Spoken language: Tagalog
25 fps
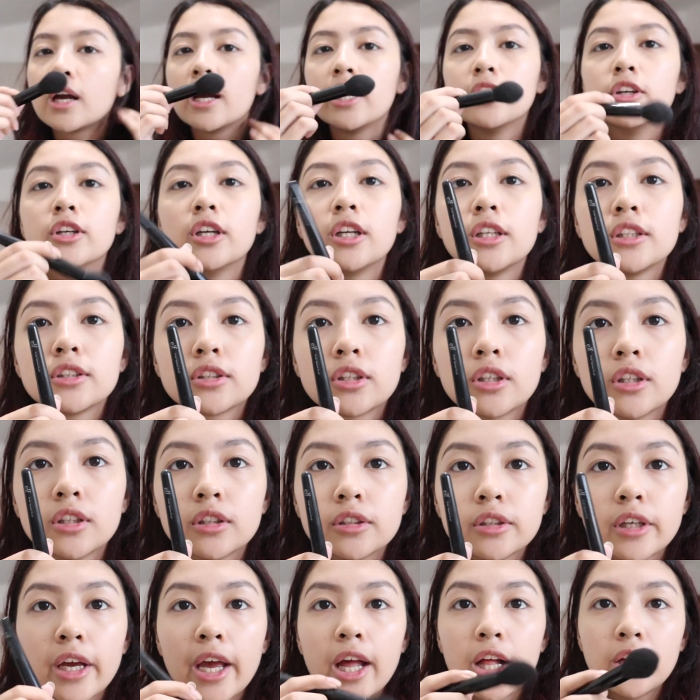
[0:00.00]
ano nun
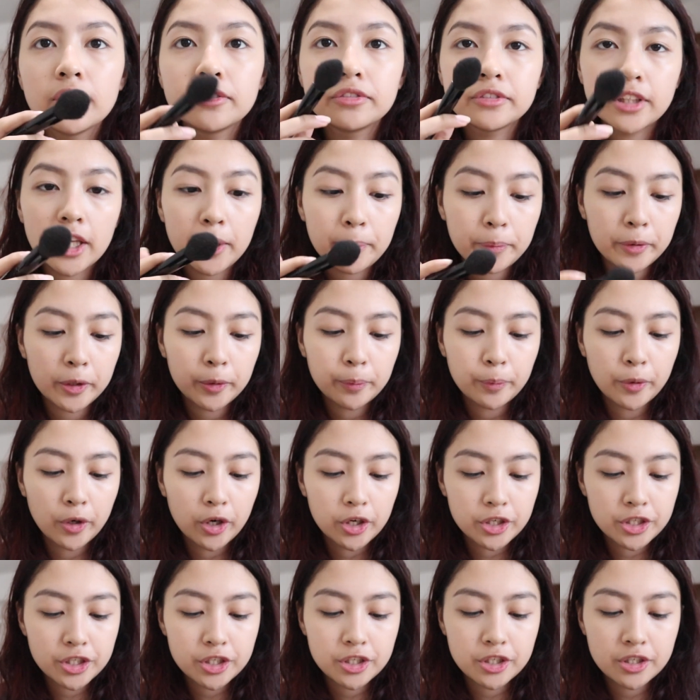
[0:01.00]
to? Elf Tapered
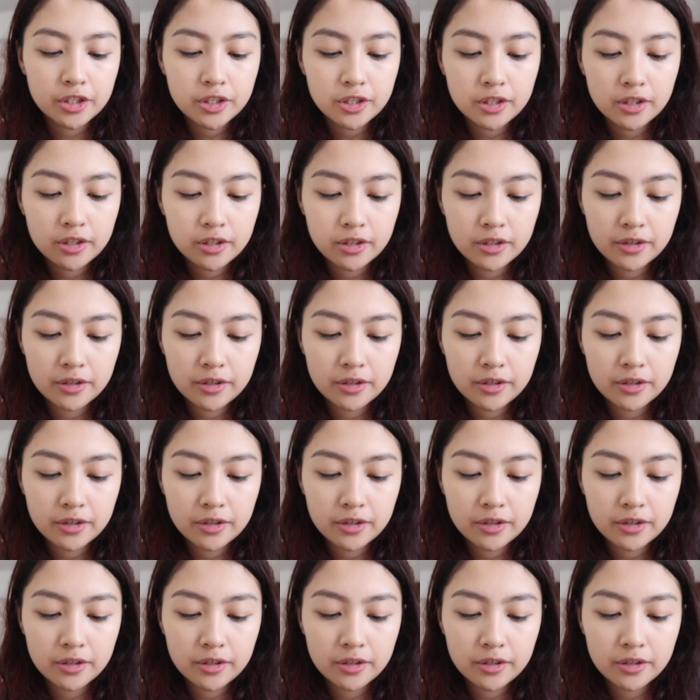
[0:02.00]
Brush.